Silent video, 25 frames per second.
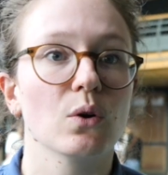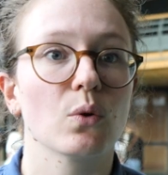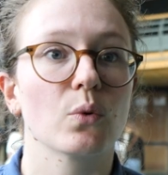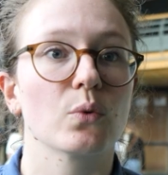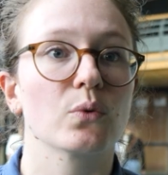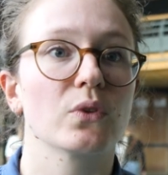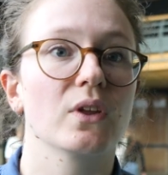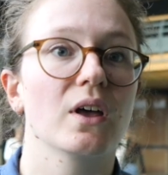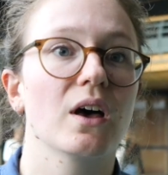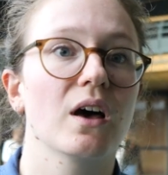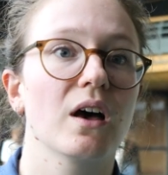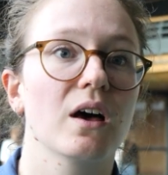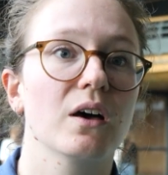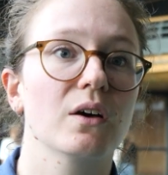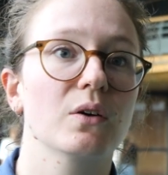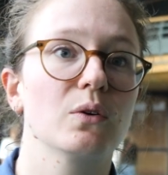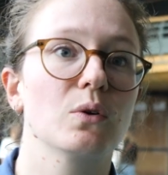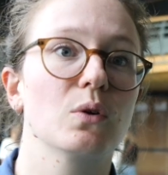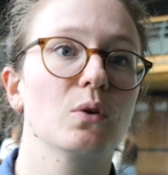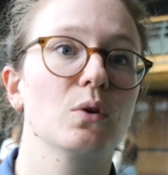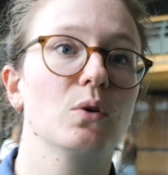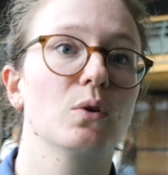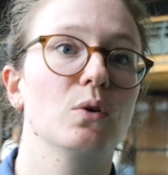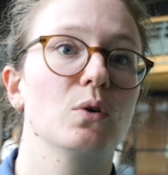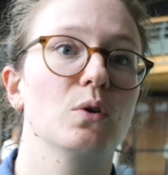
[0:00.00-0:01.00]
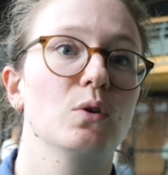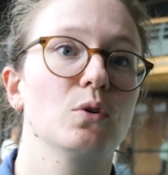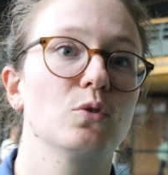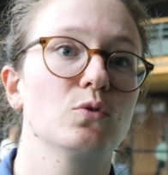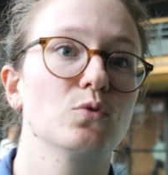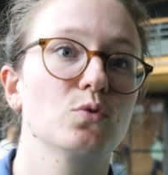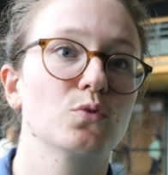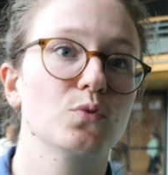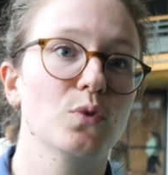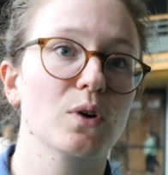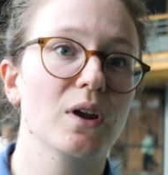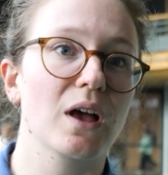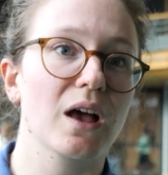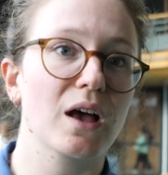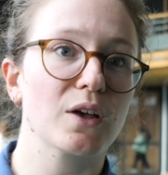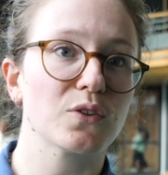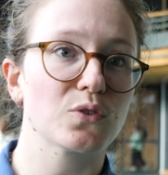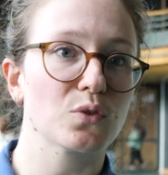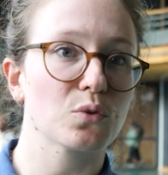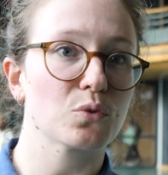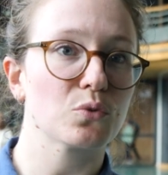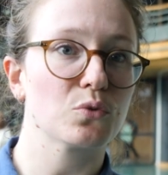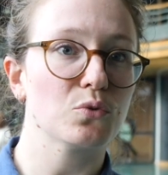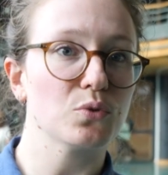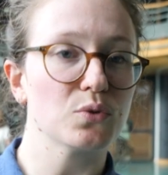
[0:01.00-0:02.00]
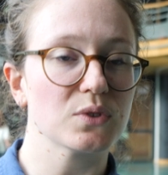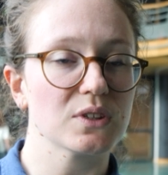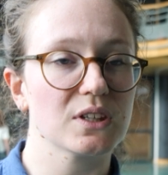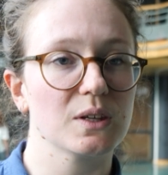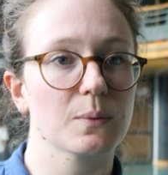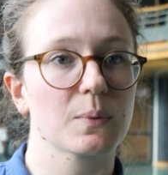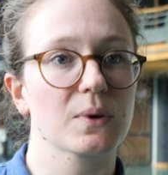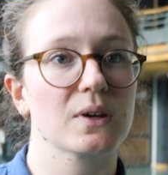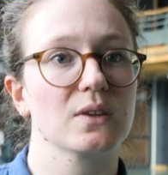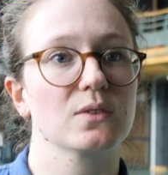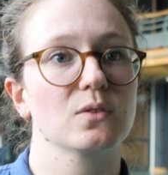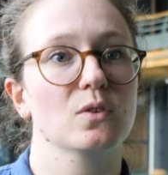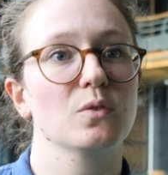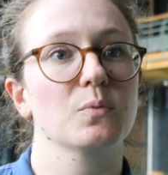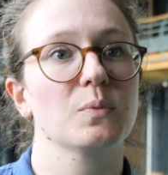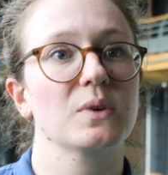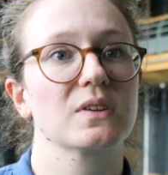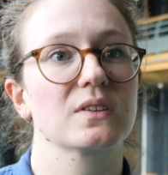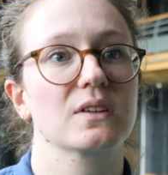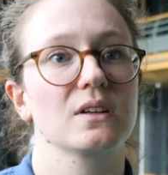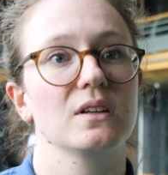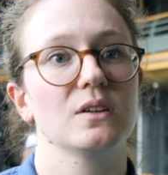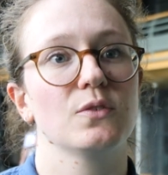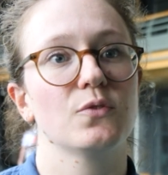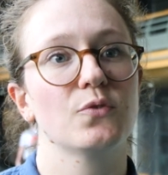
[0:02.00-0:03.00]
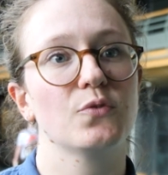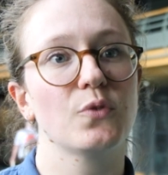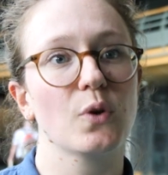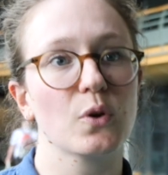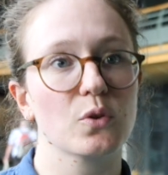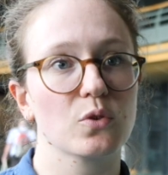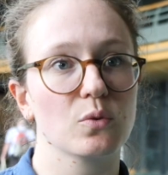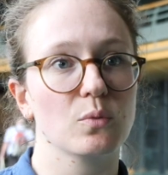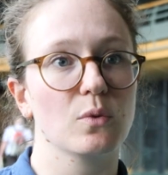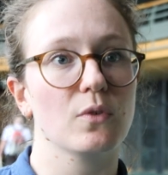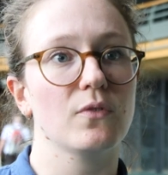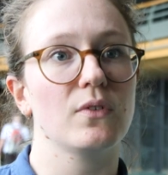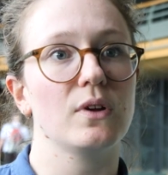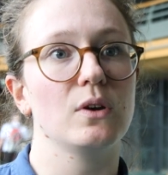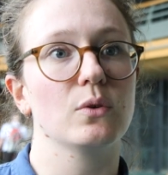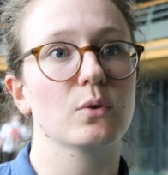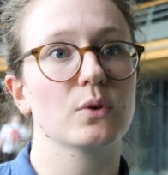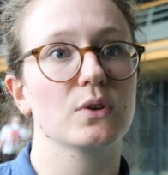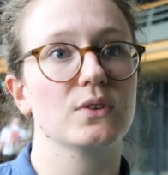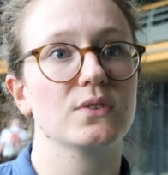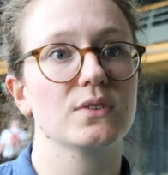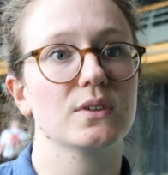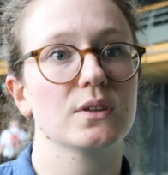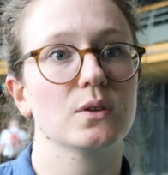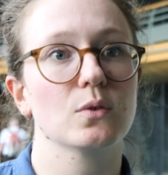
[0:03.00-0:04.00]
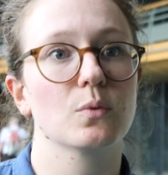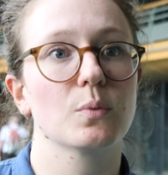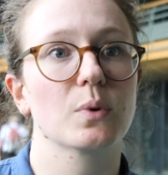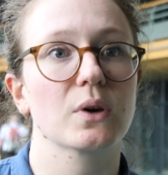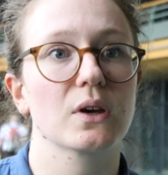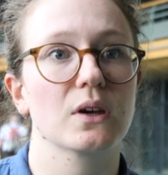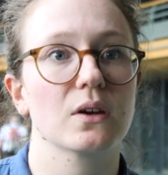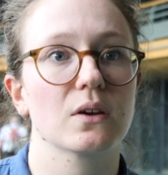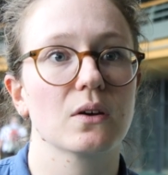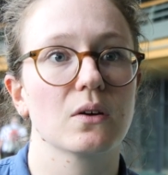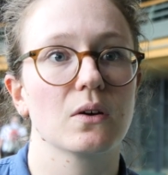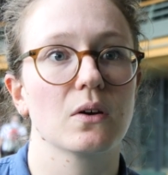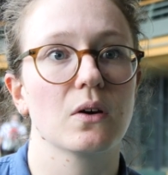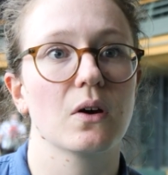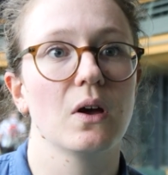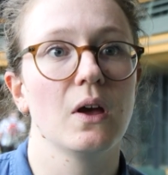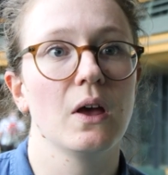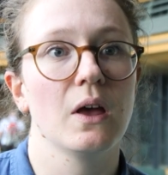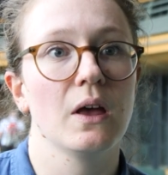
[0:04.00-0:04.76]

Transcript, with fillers: on a euh, souvent la race Angus qui est présente parce qu'elle est fortement valorisée auprès euh,